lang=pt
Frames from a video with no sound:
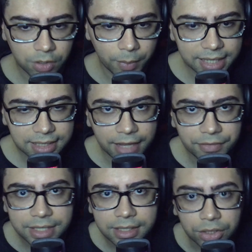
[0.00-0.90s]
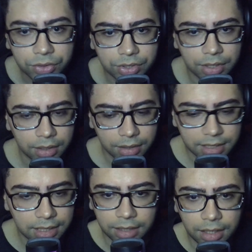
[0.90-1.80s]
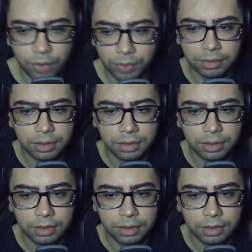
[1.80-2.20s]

são mais levezinhos, né? Esse aqui não.